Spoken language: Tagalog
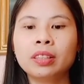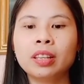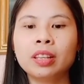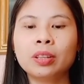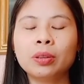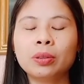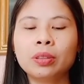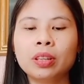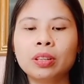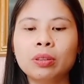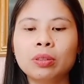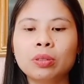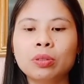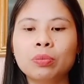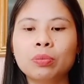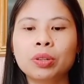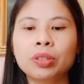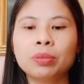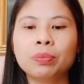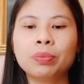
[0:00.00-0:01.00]
Thank you, thank you so
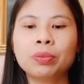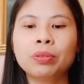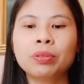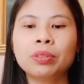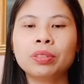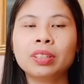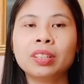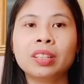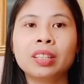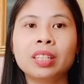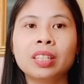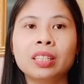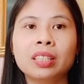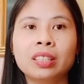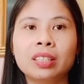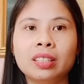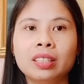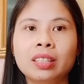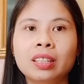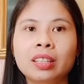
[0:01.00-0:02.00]
much po. Nanan
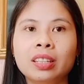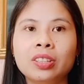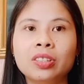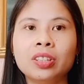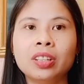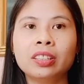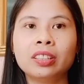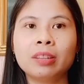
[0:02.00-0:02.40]
nanansyan